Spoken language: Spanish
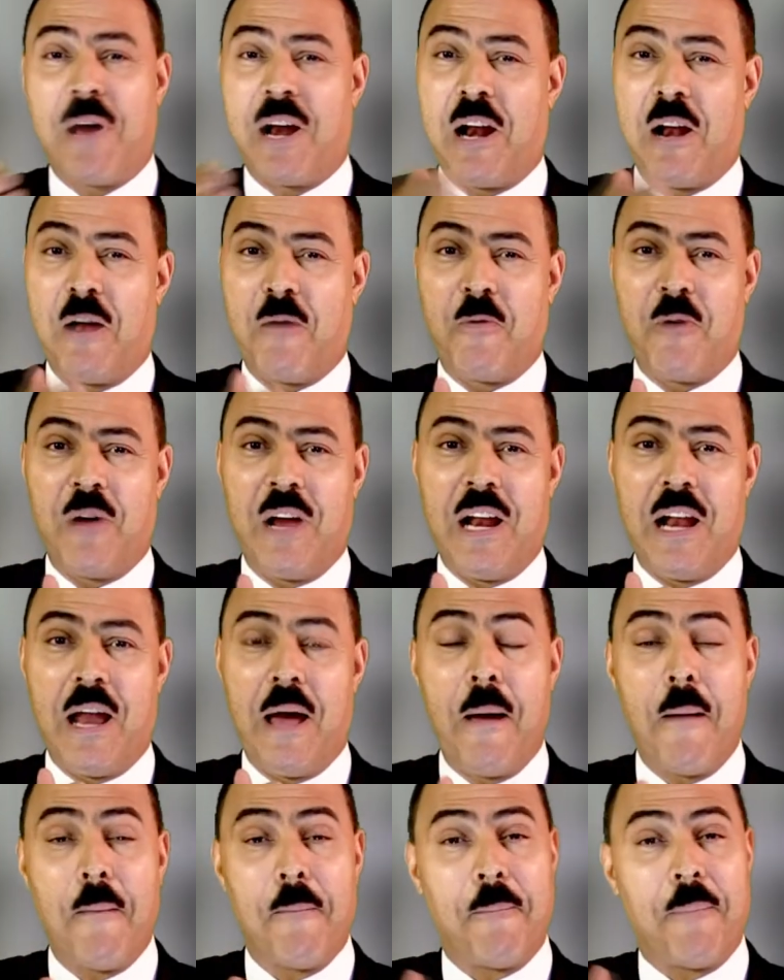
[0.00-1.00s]
para la abuela,
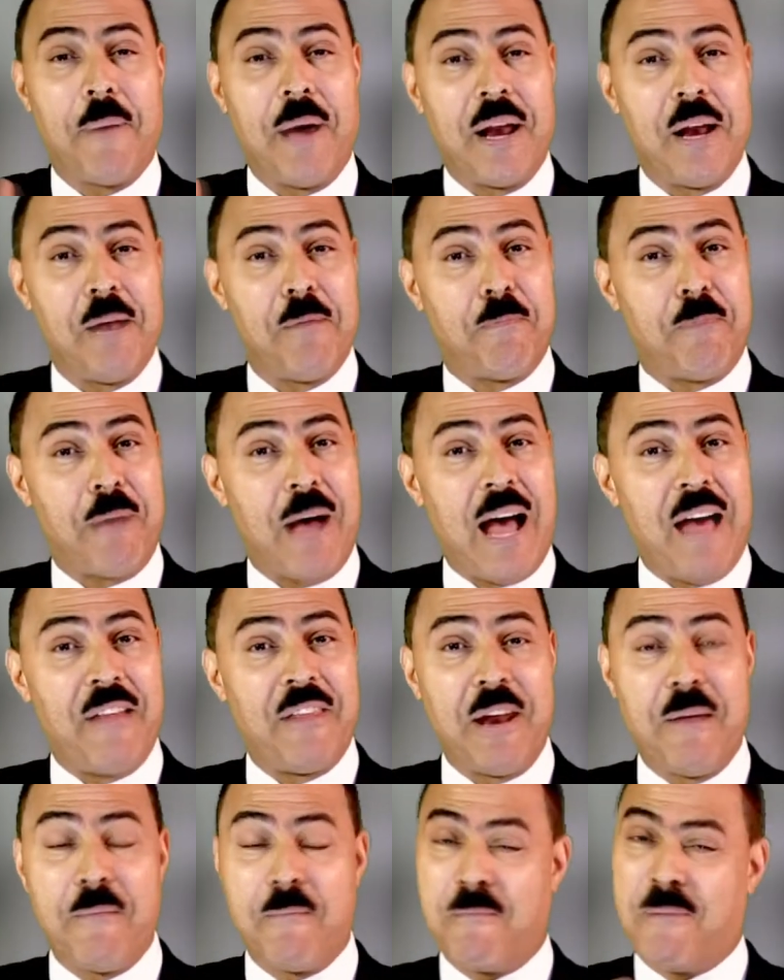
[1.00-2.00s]
para el
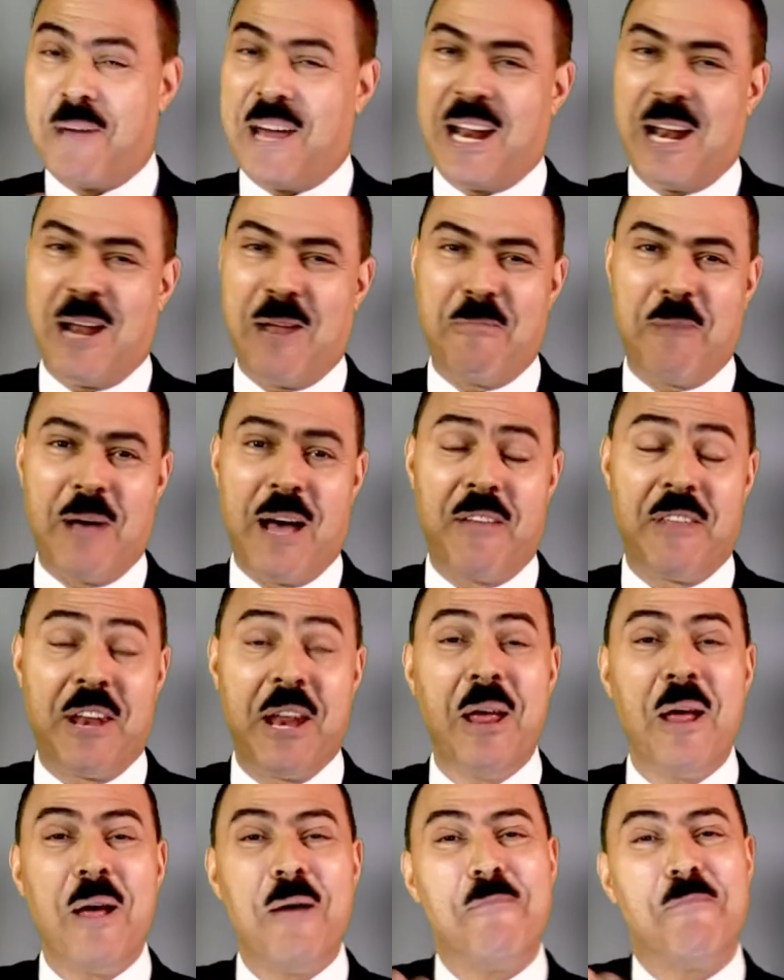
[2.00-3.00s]
padre, para la madre,
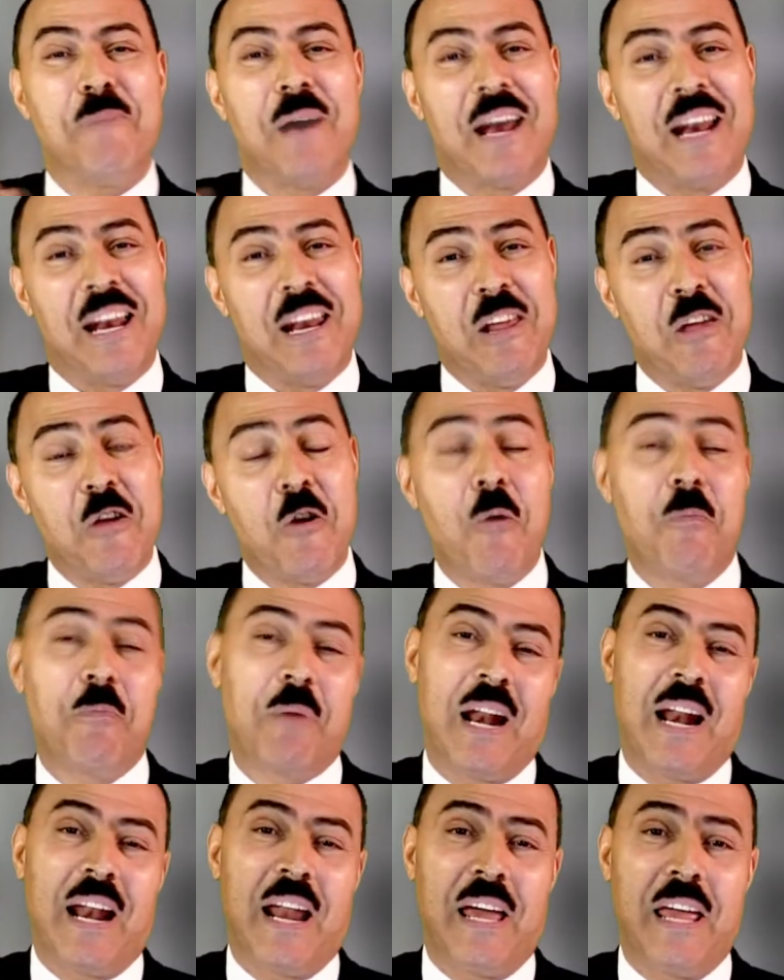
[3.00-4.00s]
para el hijo,
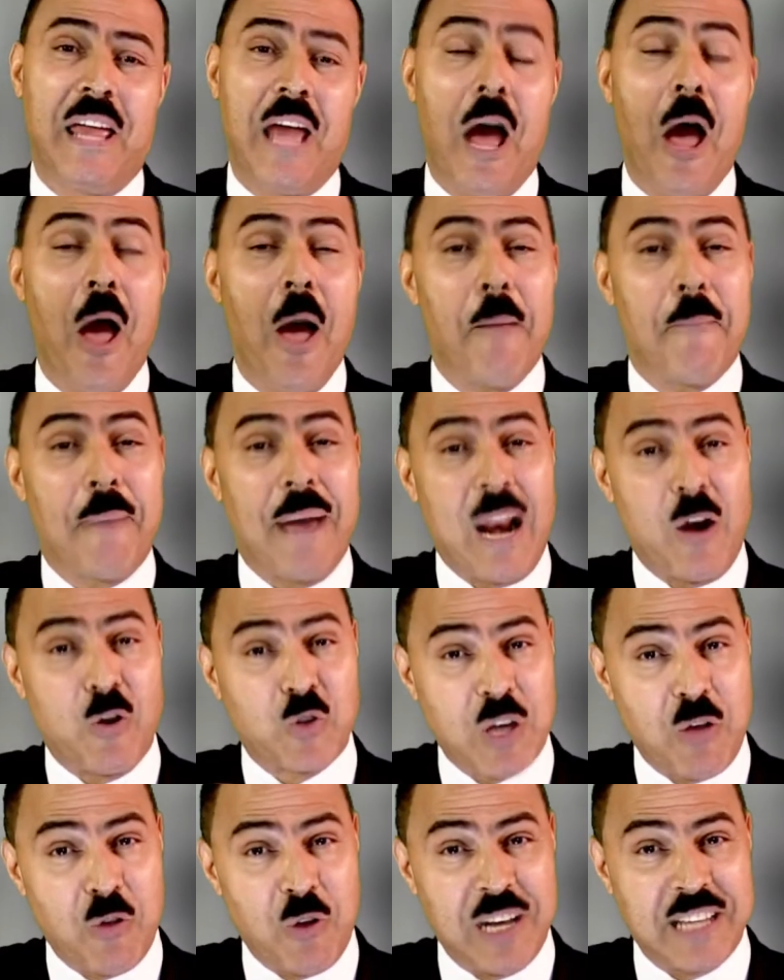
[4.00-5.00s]
para la hija, para
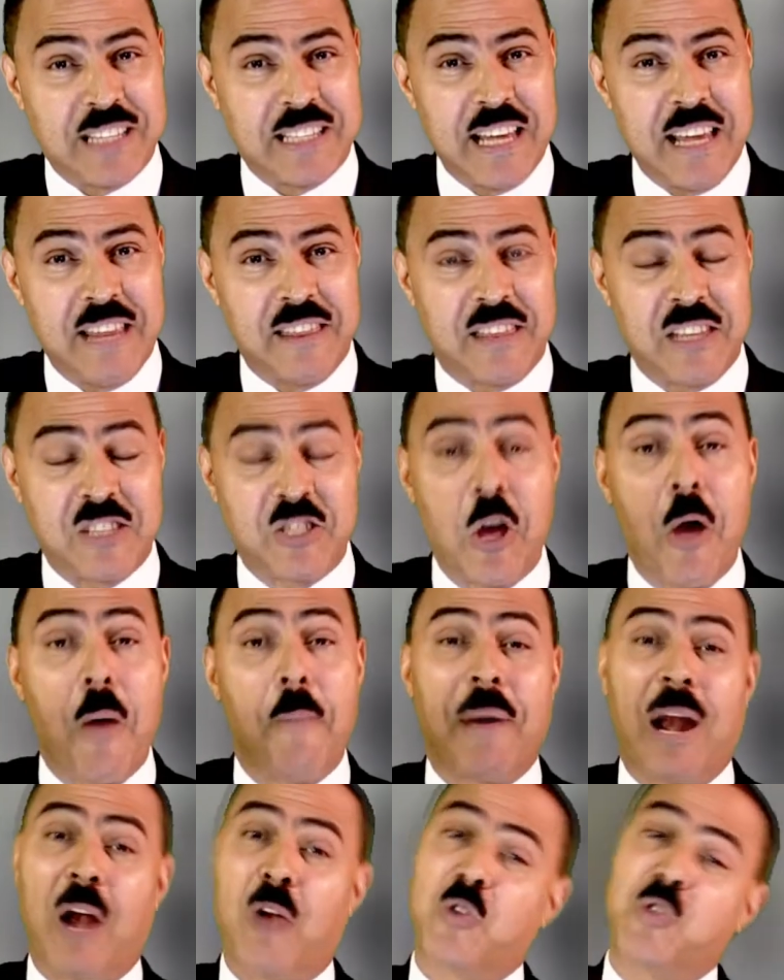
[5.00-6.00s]
los adolescentes,
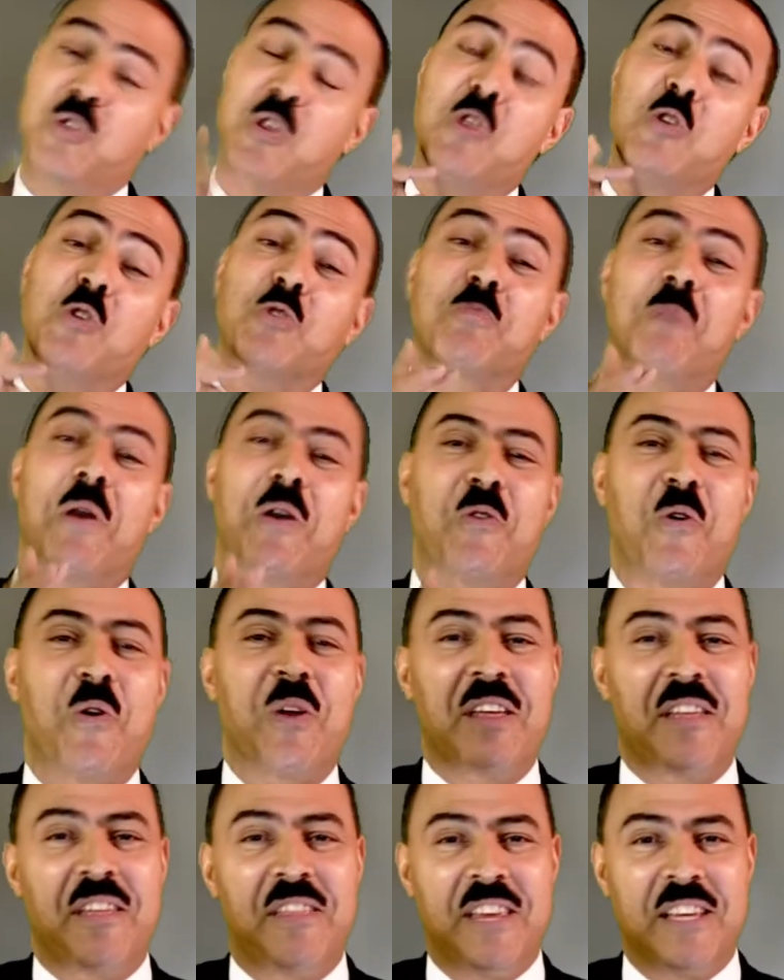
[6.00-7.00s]
para los niños
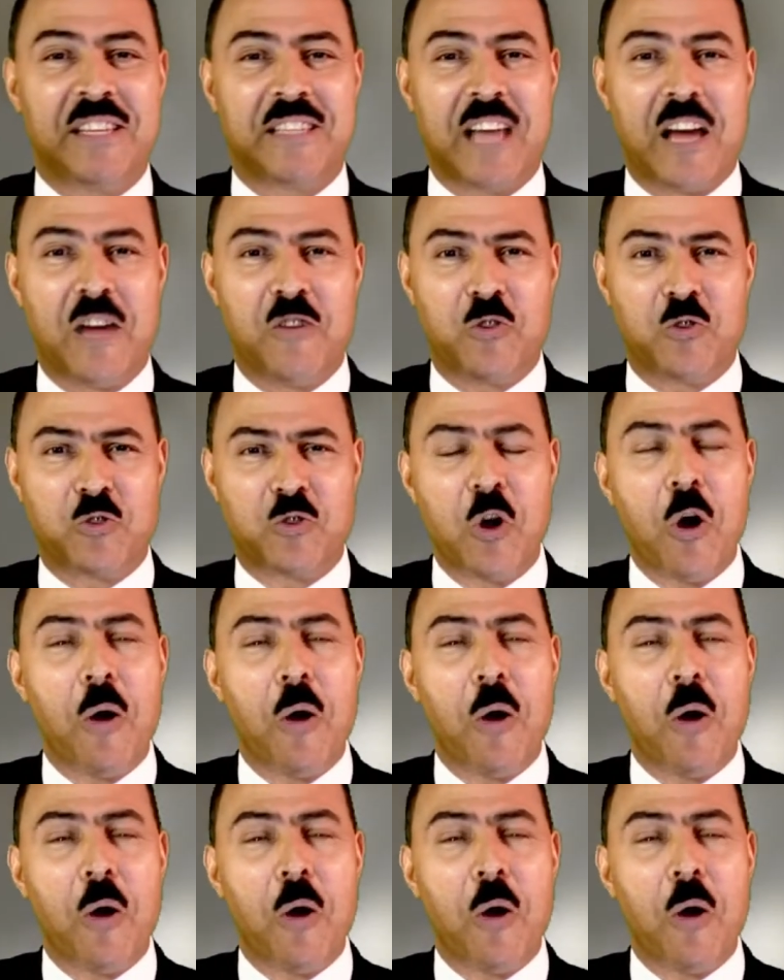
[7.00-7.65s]
mayores de 10 años,